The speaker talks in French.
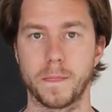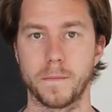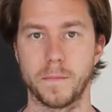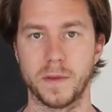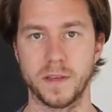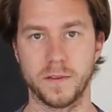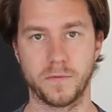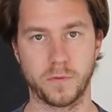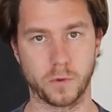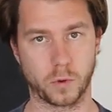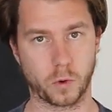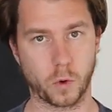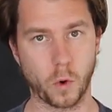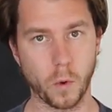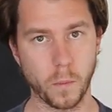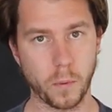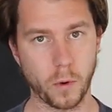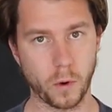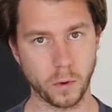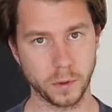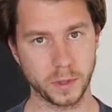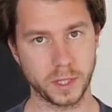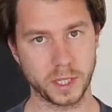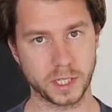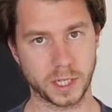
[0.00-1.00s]
Mais il faut
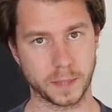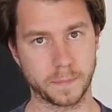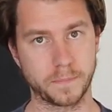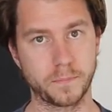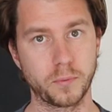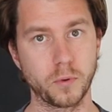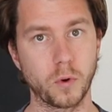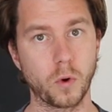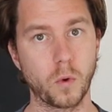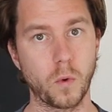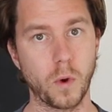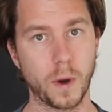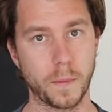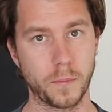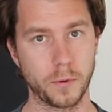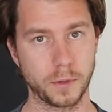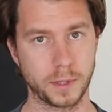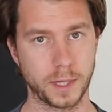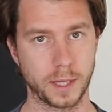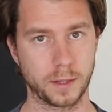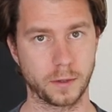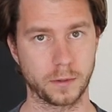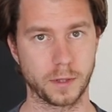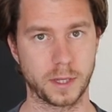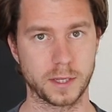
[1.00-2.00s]
comprendre déjà pourquoi
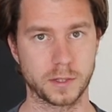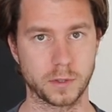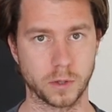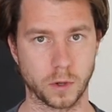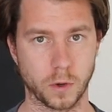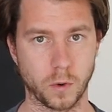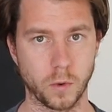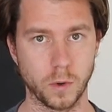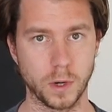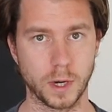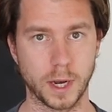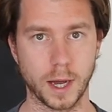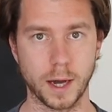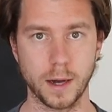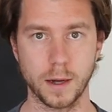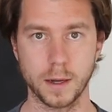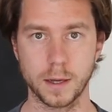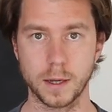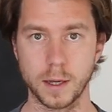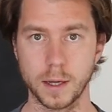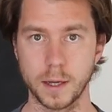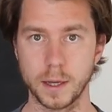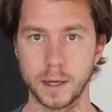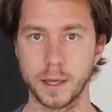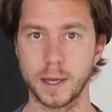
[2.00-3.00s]
peut-être on a ce rôle-là
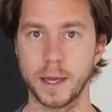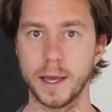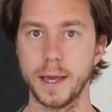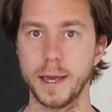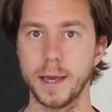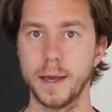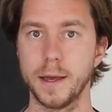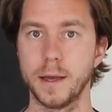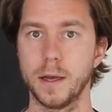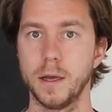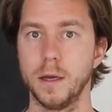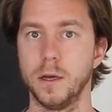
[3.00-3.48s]
et